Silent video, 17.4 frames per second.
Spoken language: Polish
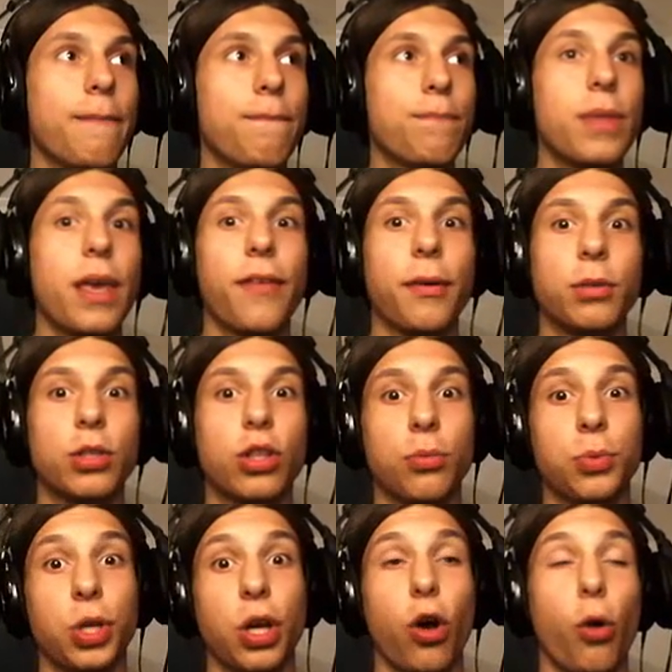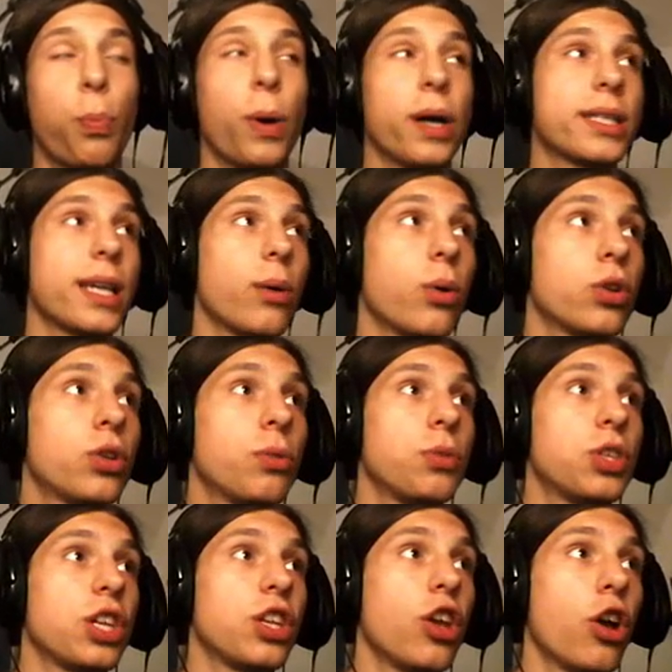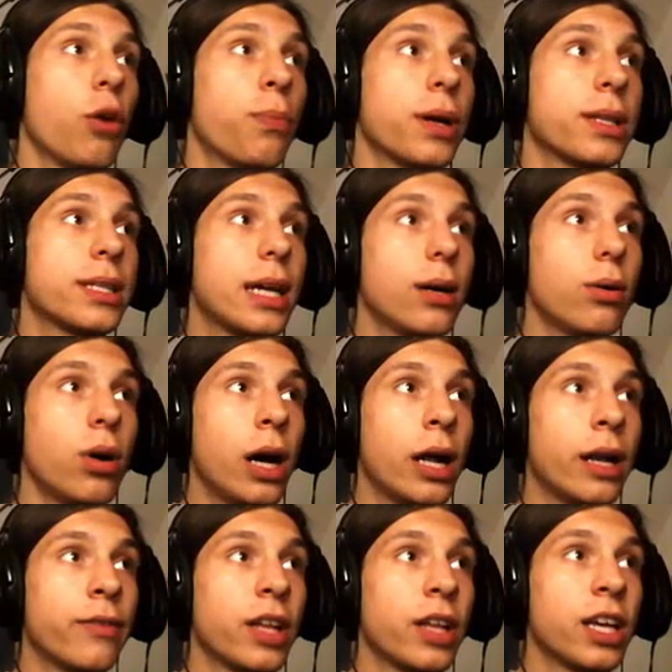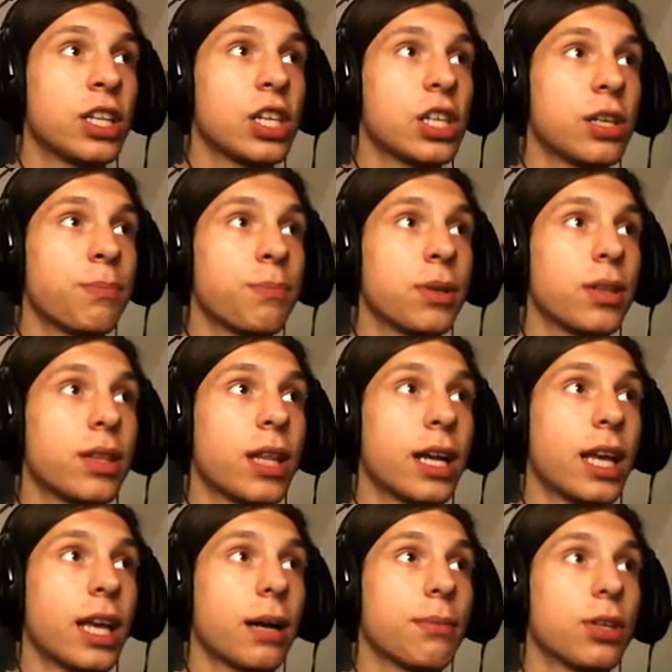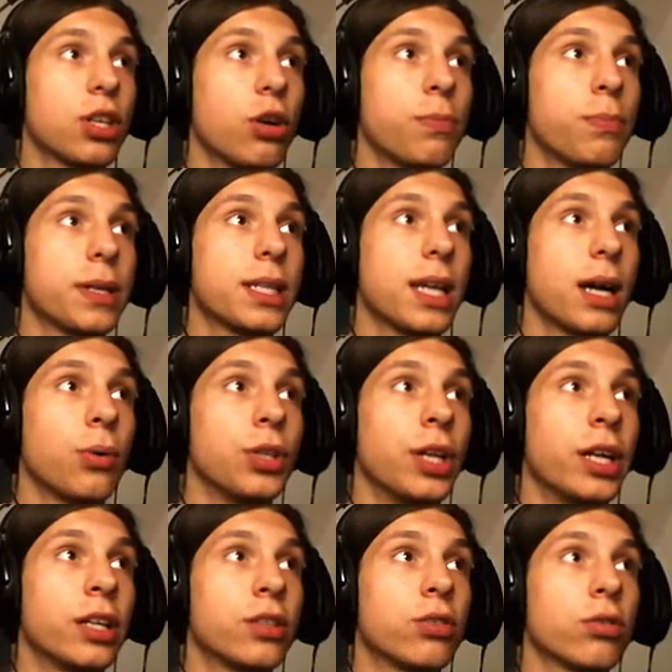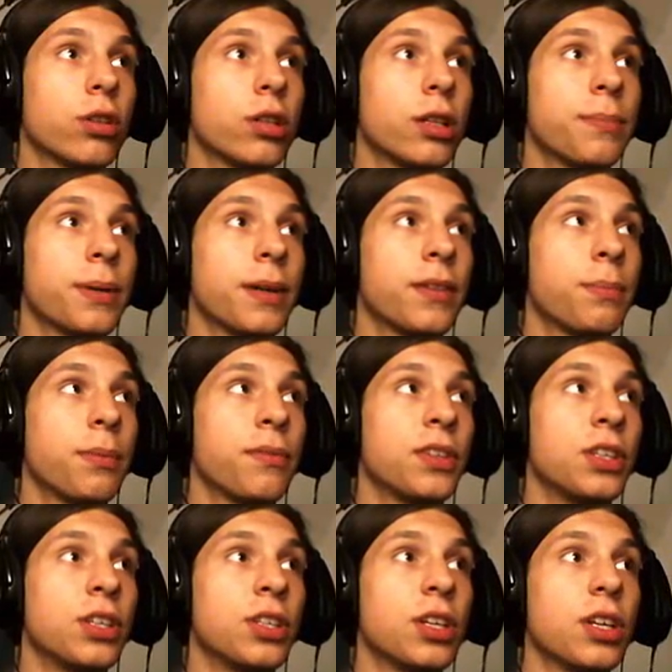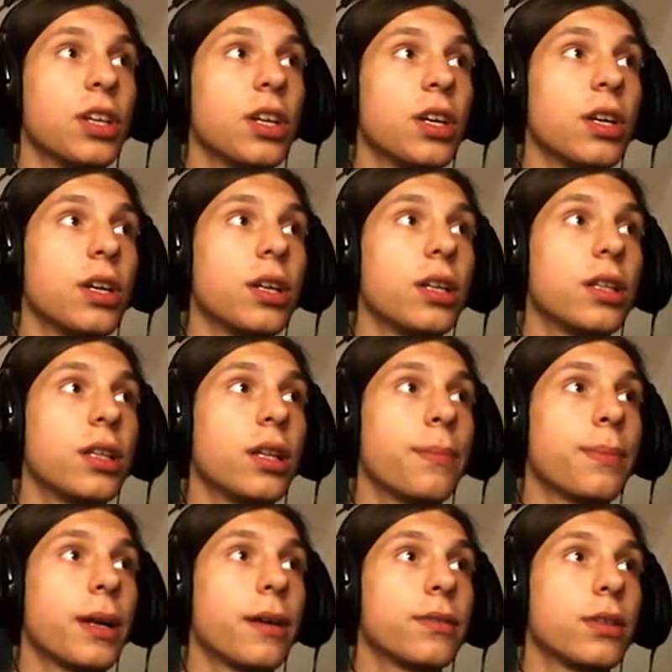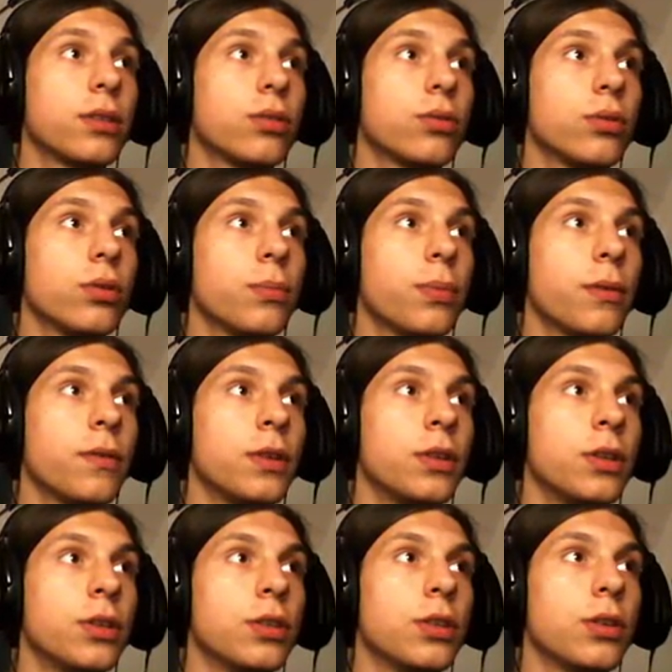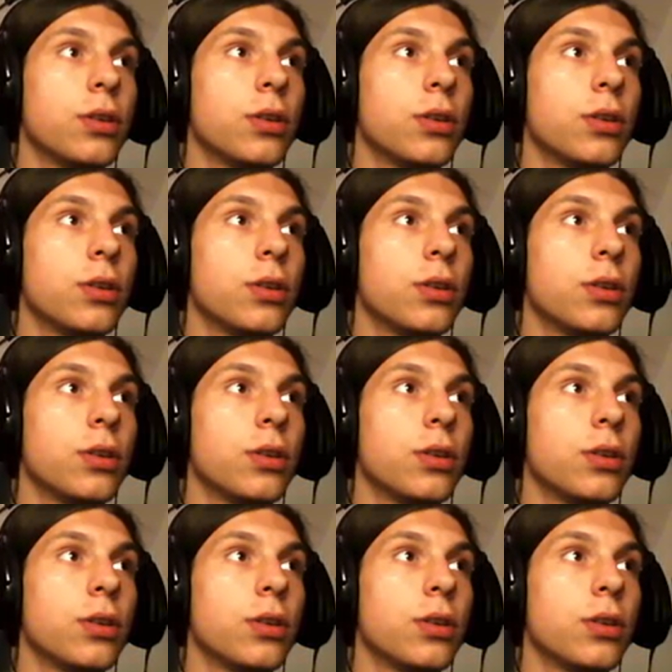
nie wiem, czy to mi się opłacało, czy mi się nie opłacało, ale wydaje się, że tak jakby się opłacało, no ale trudno naprawdę powiedzieć. Naprawdę trudno powiedzieć.